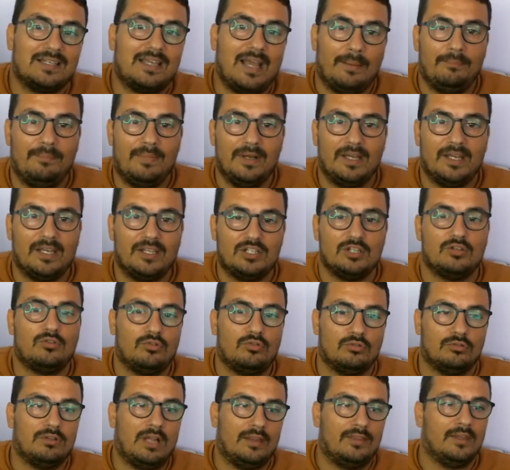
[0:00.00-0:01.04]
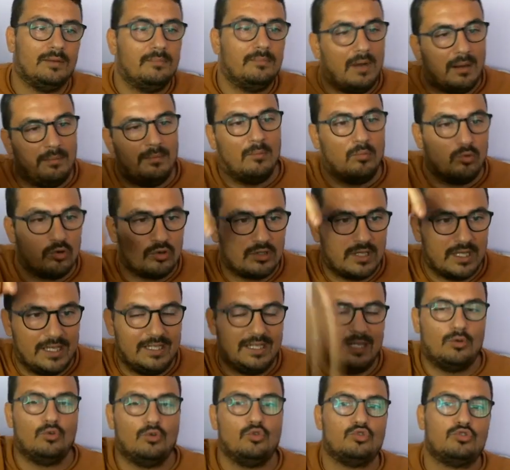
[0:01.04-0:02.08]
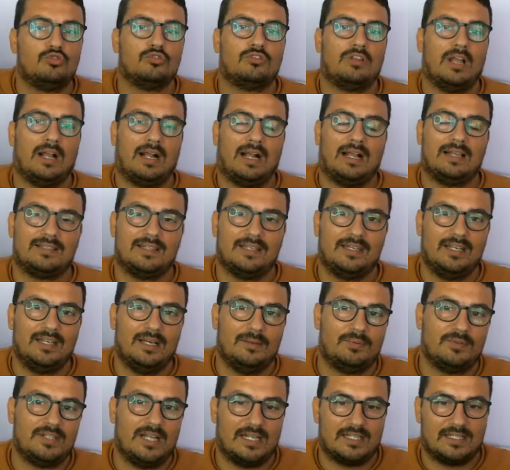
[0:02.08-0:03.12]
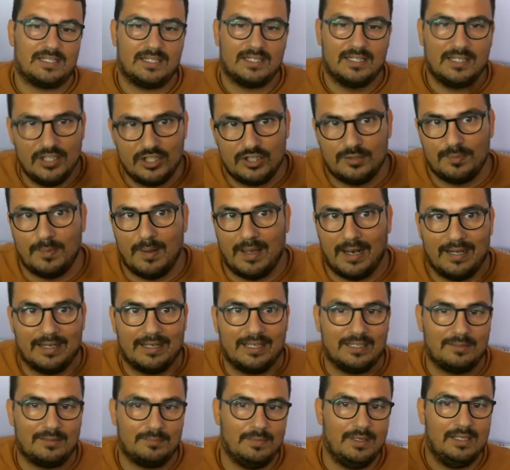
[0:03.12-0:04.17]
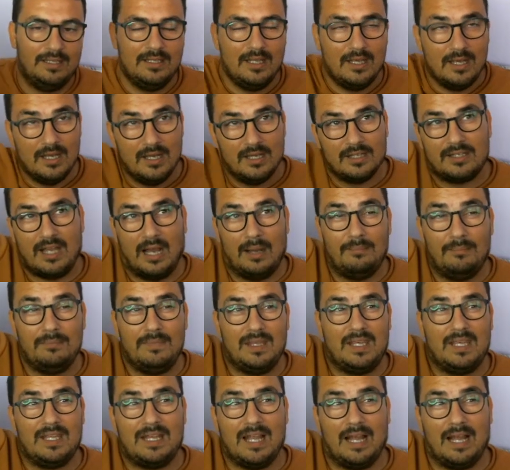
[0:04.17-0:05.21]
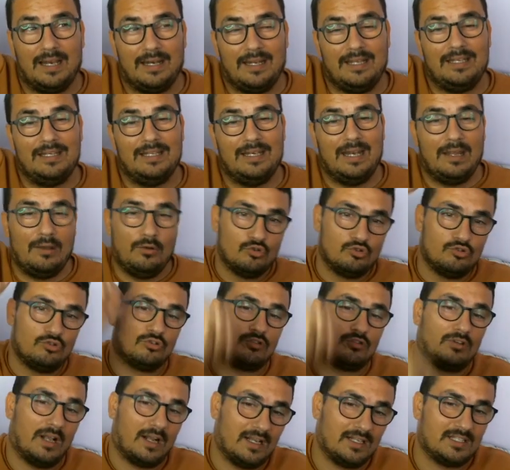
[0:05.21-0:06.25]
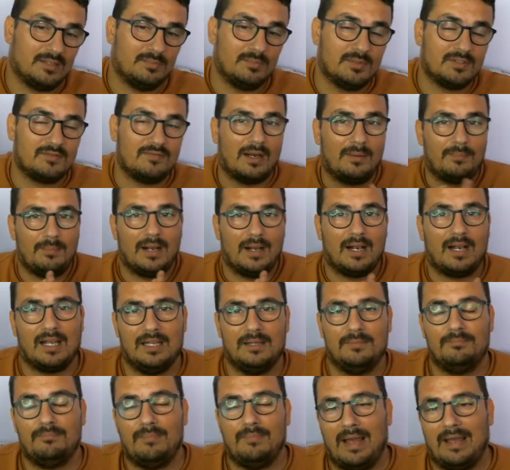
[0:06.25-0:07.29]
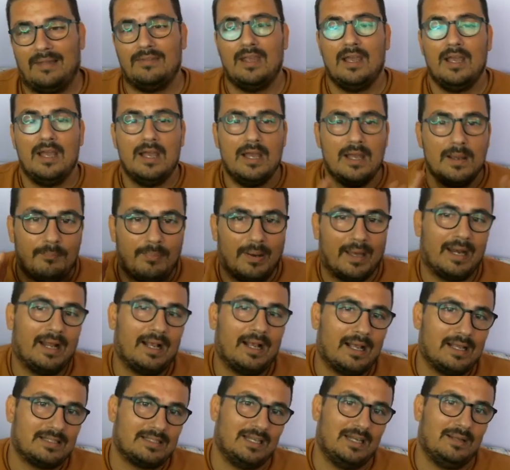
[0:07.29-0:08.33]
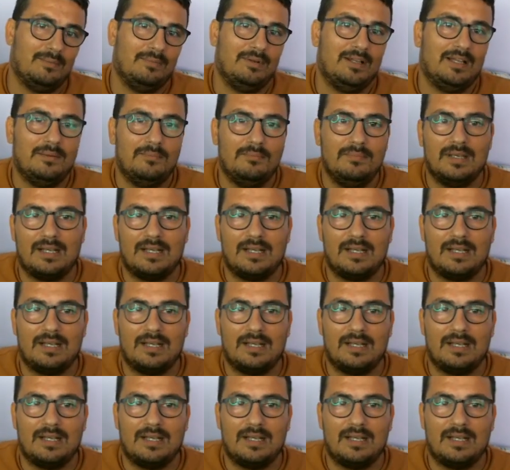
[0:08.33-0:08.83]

yapmak için kullandım ama burada yine yüzlük takasları yapacağız. Hiç merak etmeyin. Tam iki tane yine yüzlük takasımız var. Bakalım ben para kazanabildim mi